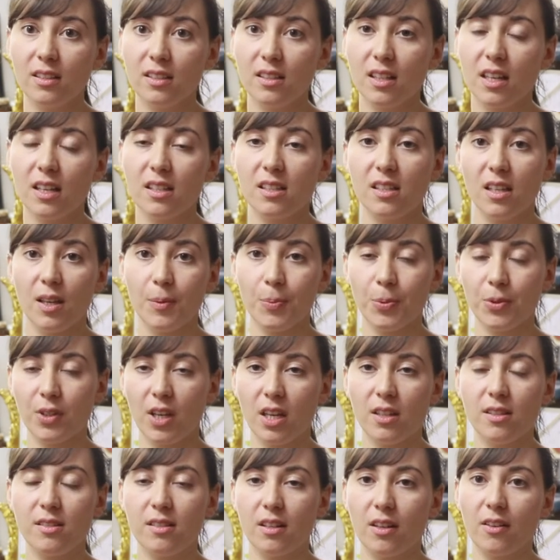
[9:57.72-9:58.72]
Saya saya
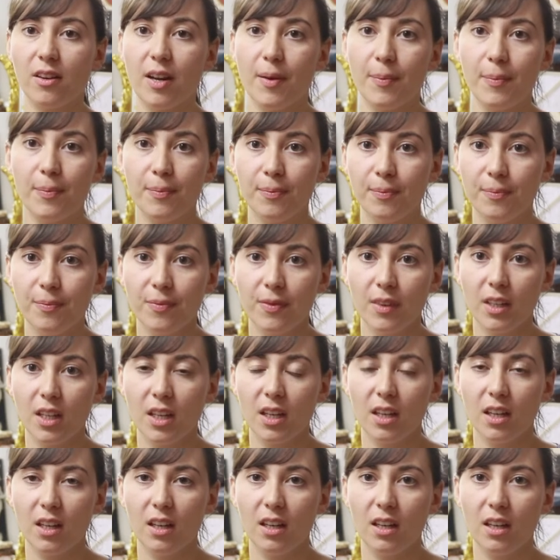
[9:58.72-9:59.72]
punya Instagram.
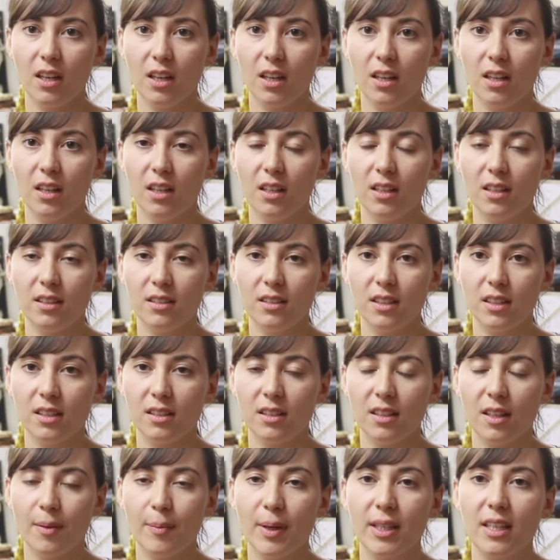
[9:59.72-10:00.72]
Ah, oke. Okay. Uh, eh,
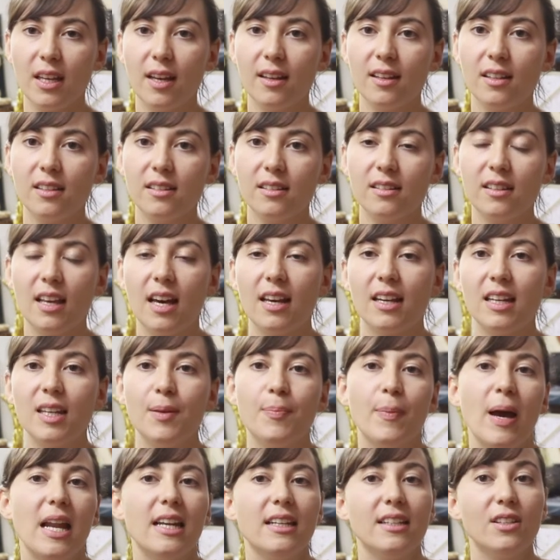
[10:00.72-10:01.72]
namanya, namanya Tari
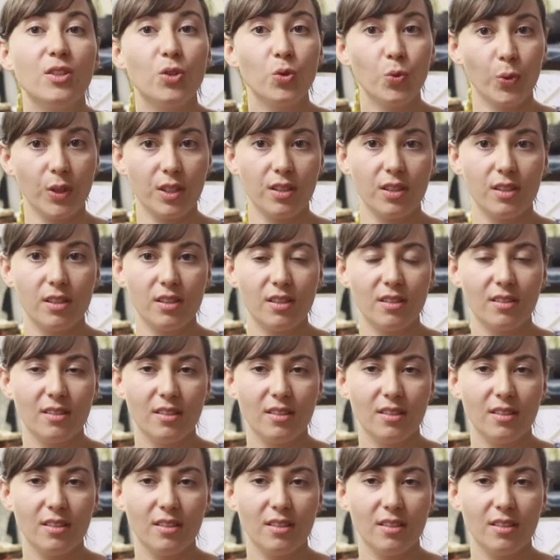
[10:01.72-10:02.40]
Bali Swiss.